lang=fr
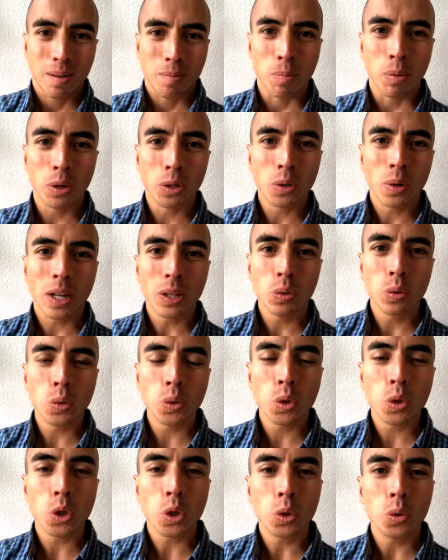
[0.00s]
Bonjour à
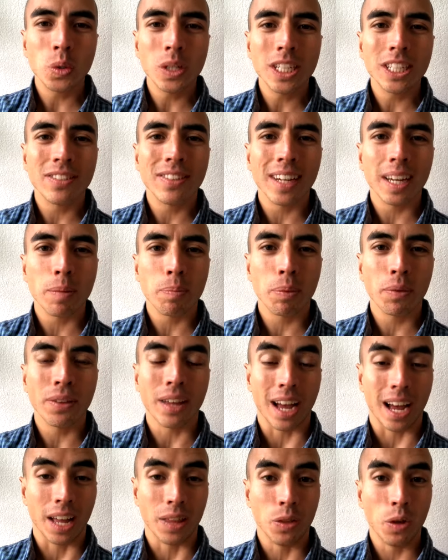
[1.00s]
tous, aujourd'hui je vais répondre
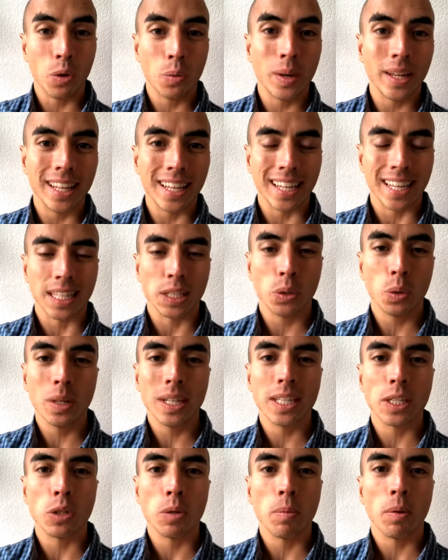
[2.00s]
à Nolwenn et Kenzo
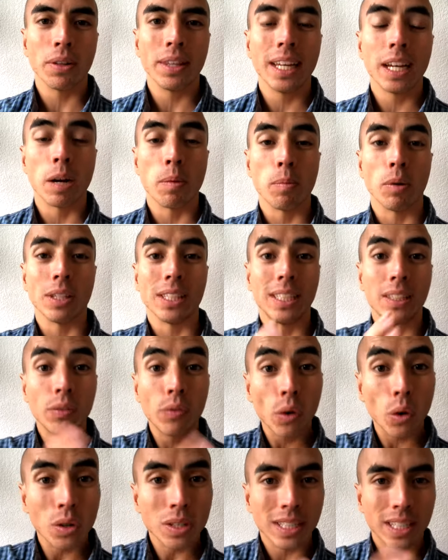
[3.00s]
qui se demandaient comment
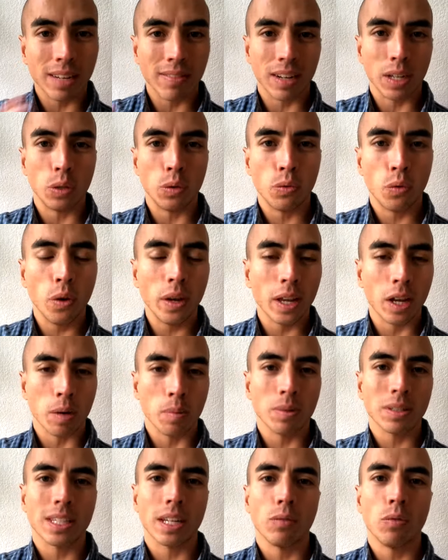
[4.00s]
différencier le vrai du faux et
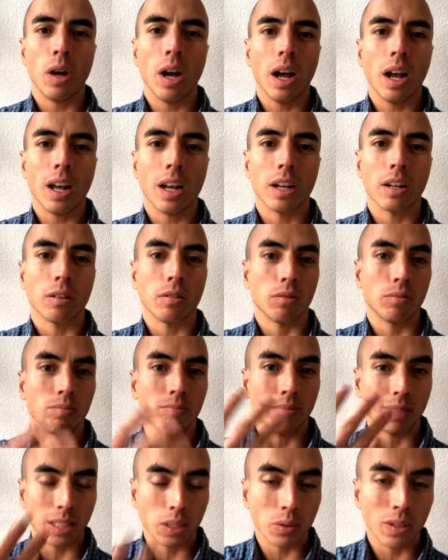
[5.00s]
comment savoir
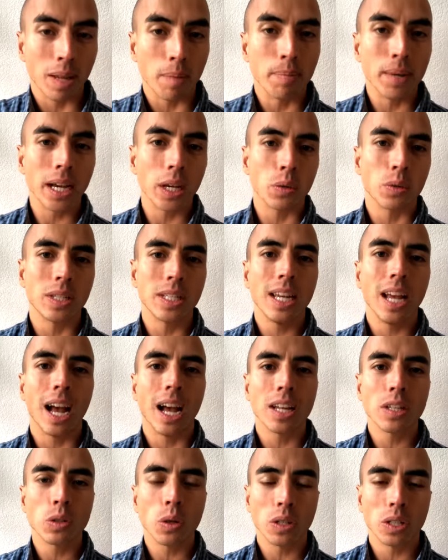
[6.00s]
si on a bien réussi
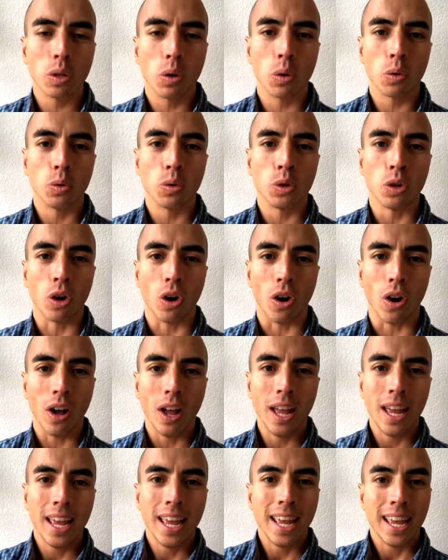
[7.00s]
à sortir hors du corps.
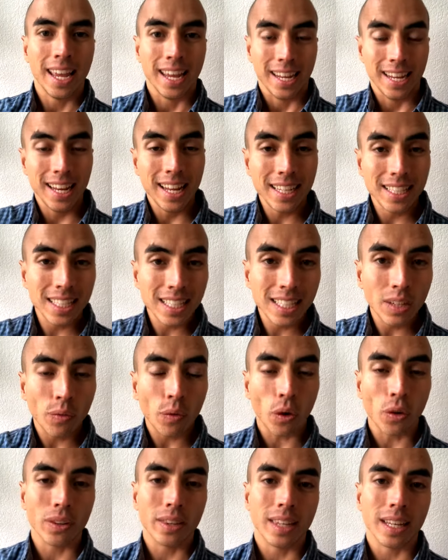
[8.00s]
Il existe
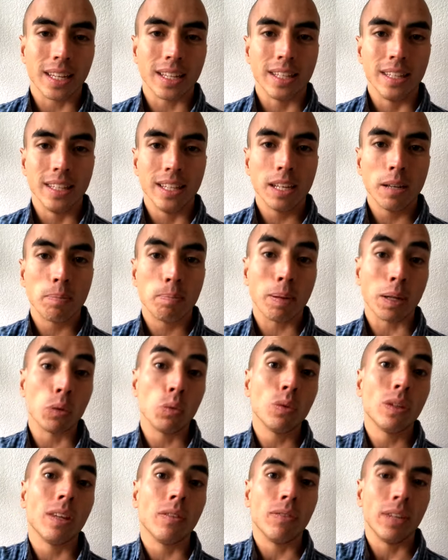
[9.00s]
différentes techniques, pas
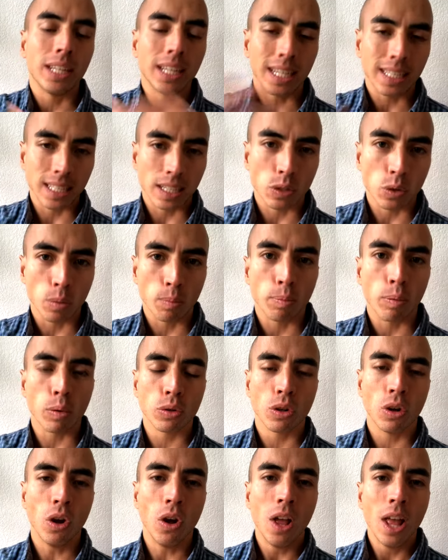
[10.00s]
toutes efficaces à
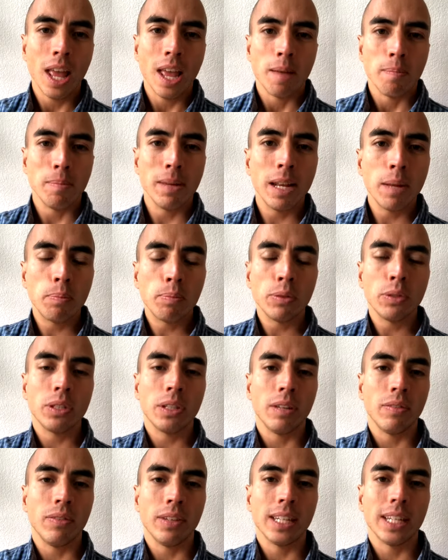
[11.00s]
100%, mais les plus
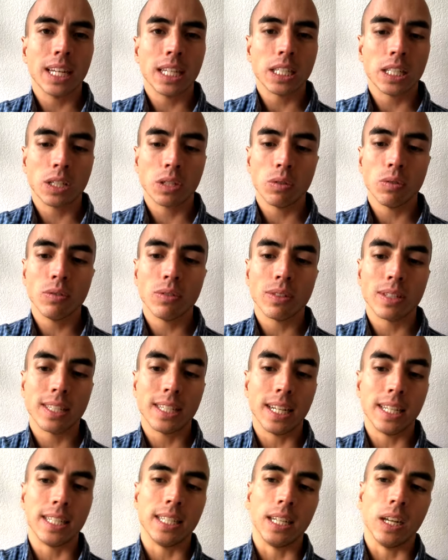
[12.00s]
efficaces sont
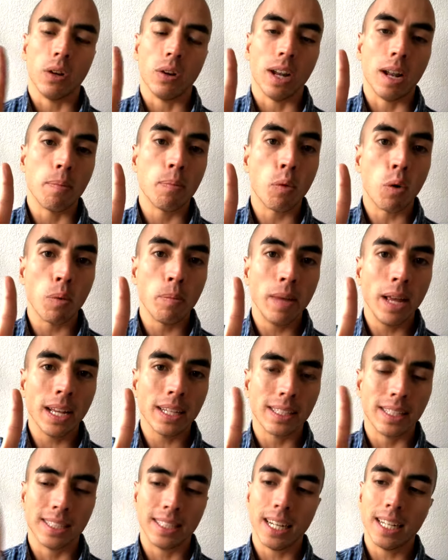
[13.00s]
celles-ci. Alors la première,
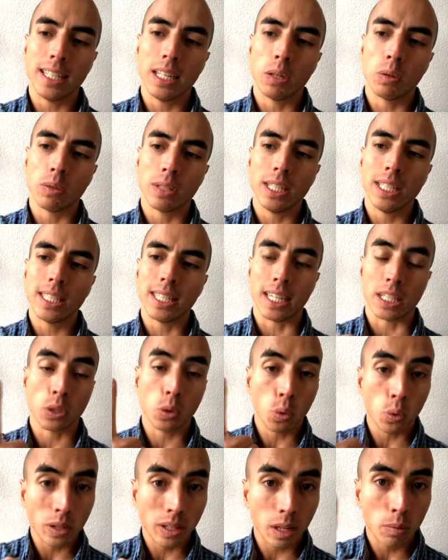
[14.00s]
c'est celle qui consiste à
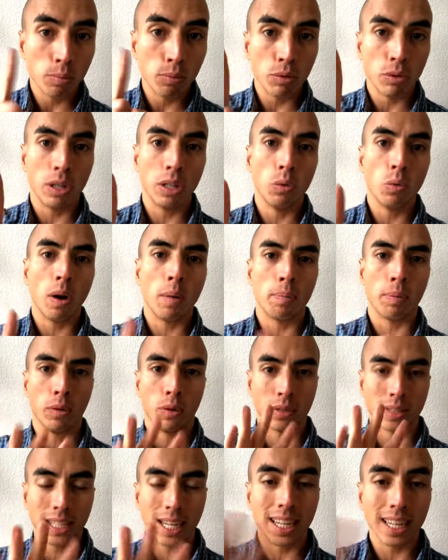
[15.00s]
scruter le bout des doigts
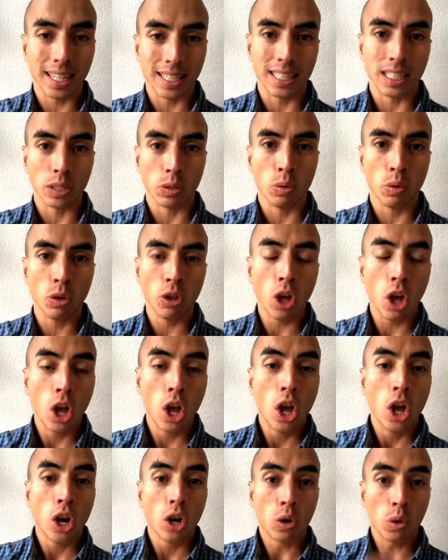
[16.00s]
pendant 5 à 10 secondes.
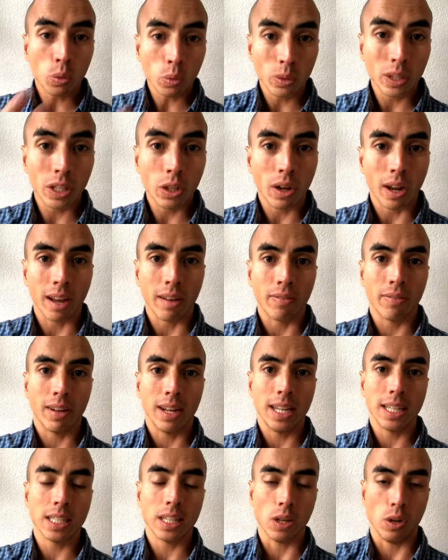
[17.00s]
Quand on est dans la
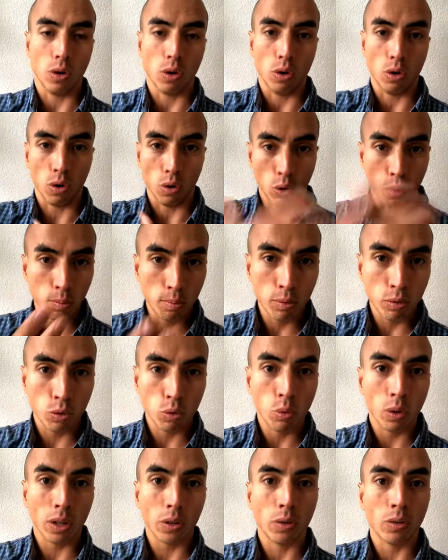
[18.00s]
phase, le bout du
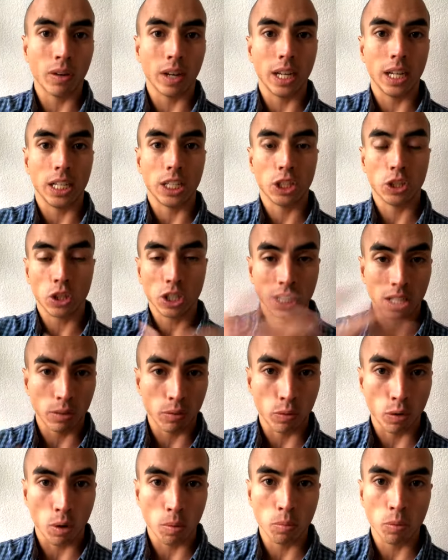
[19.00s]
doigt devrait changer de
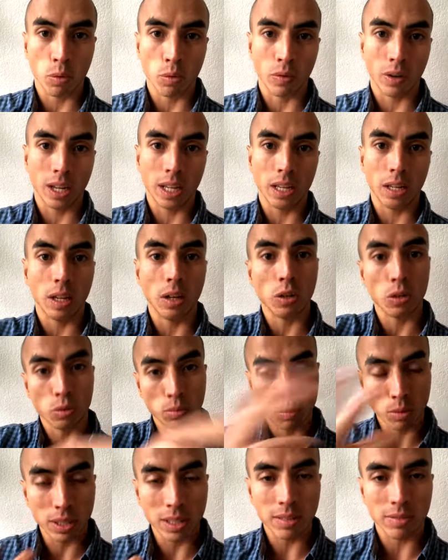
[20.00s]
forme, devrait se
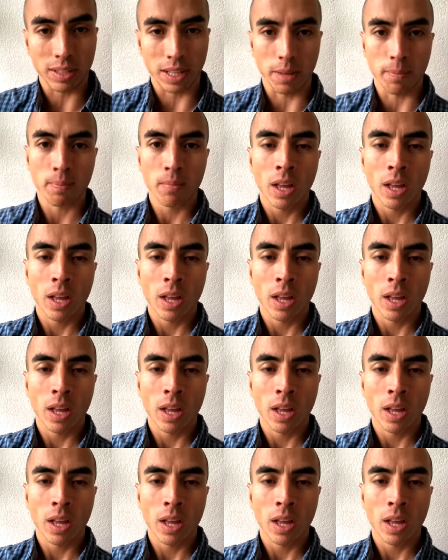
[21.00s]
modifier.